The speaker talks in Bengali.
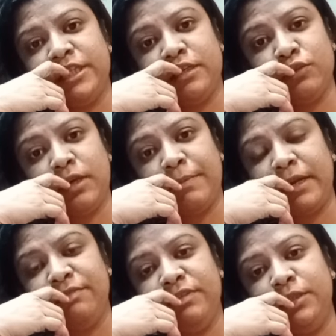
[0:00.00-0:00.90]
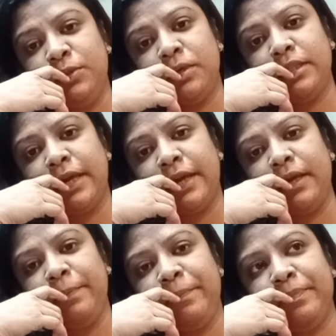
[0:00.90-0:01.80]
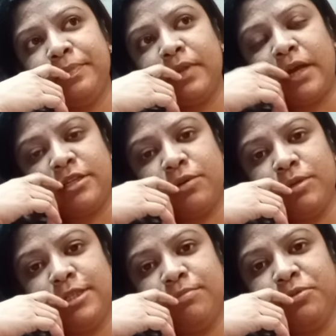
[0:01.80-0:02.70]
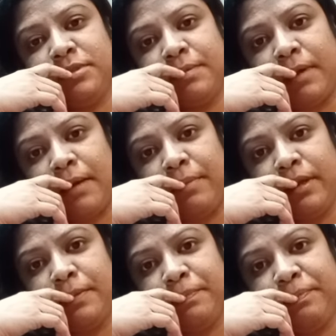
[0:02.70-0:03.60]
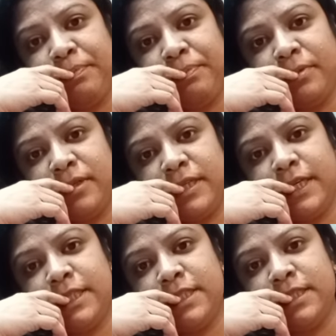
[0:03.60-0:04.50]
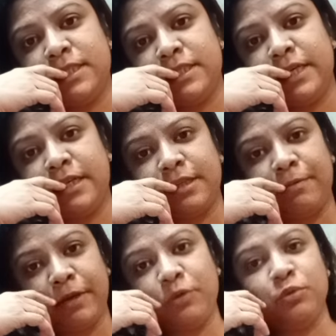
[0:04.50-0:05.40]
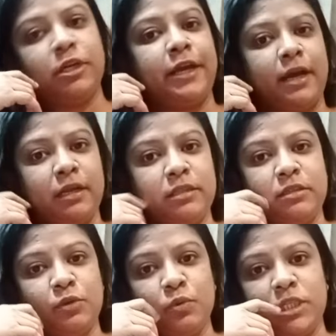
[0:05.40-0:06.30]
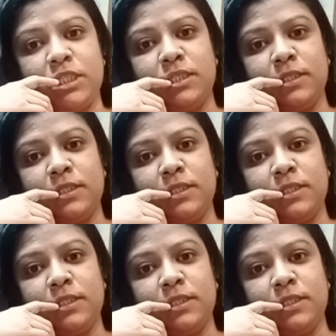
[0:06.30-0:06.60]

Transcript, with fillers: সে যদি আমার এই ভিডিওটা দেখে আশা করি সে বুঝতে পারবে ঠিক আছে সে আজকে আমাকে কোথায় আঘাতটা করেছে